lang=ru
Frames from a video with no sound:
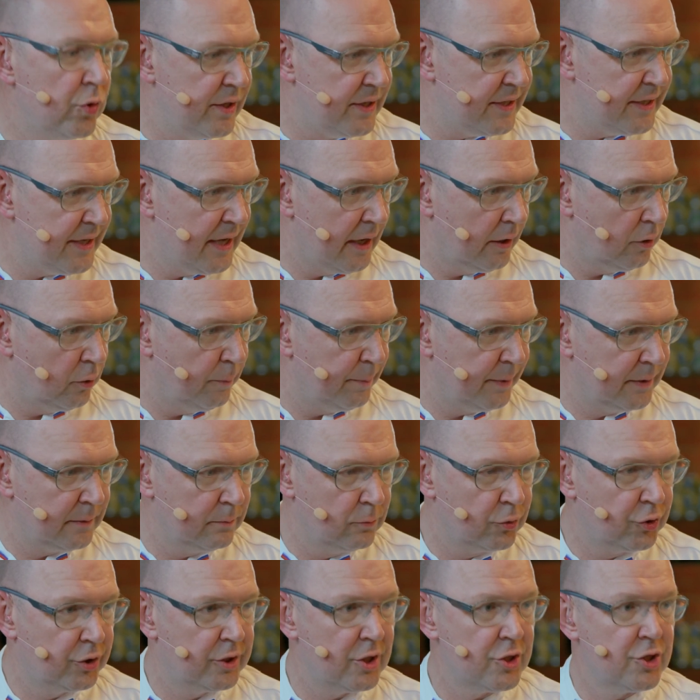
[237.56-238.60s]
десерту,
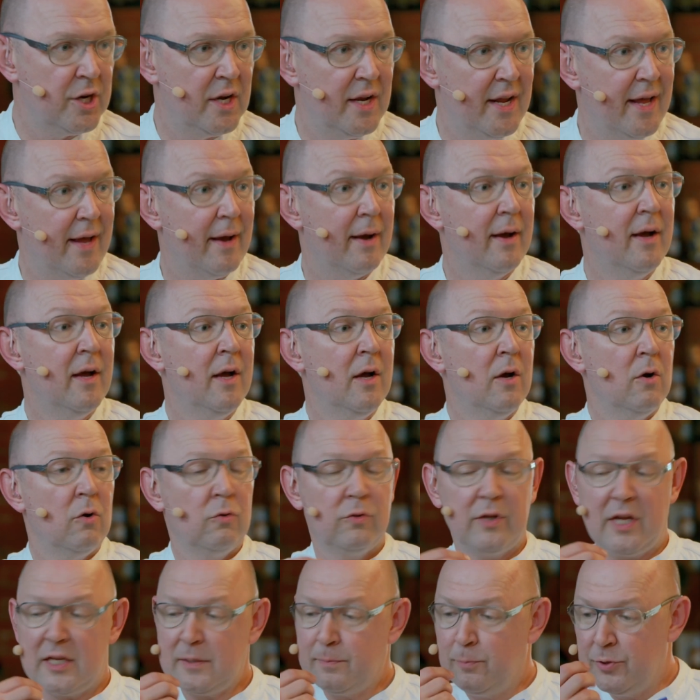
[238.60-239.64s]
потому что желе
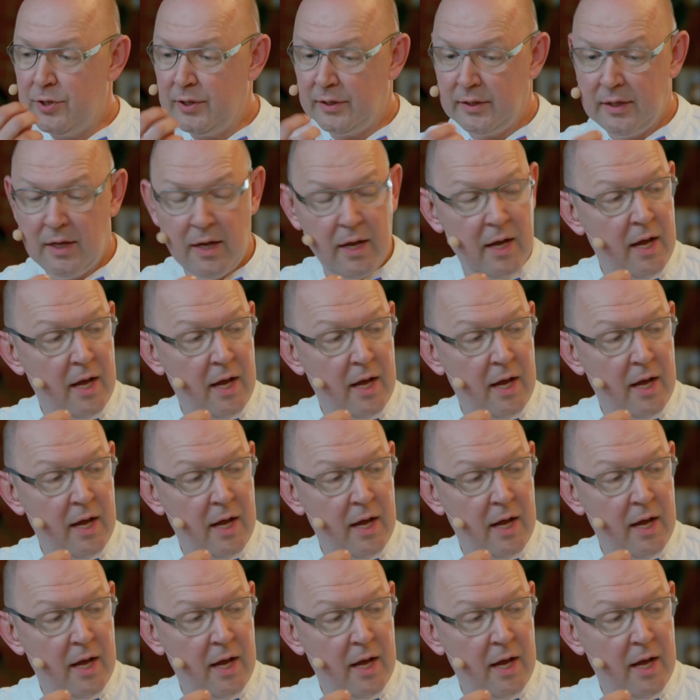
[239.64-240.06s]
у нас будет